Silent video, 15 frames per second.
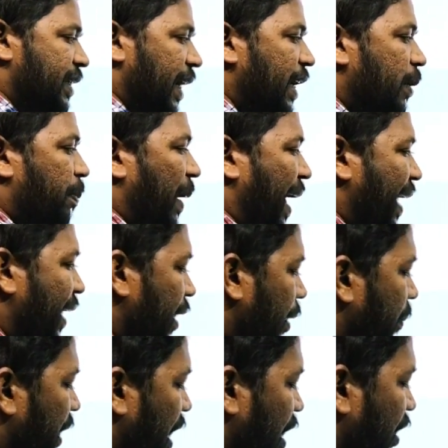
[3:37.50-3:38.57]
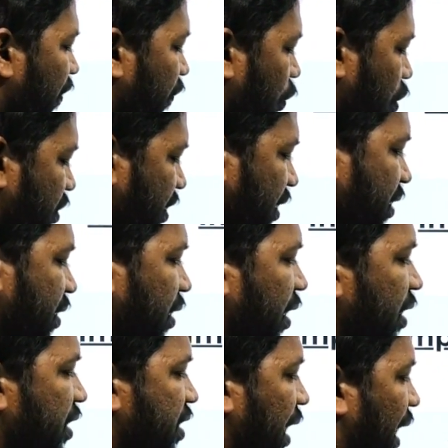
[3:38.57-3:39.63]
స్టేట్ ప్యాలగ్రమ్ లా ఆఫ్ ఫోర్సెస్
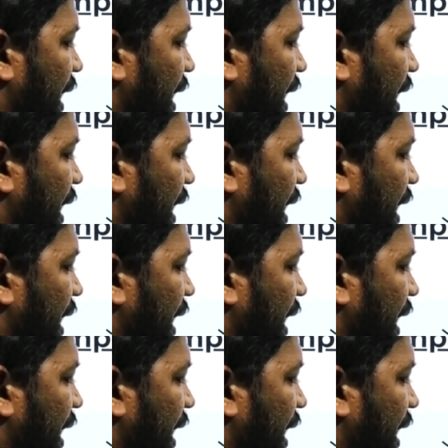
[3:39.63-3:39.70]
ఇది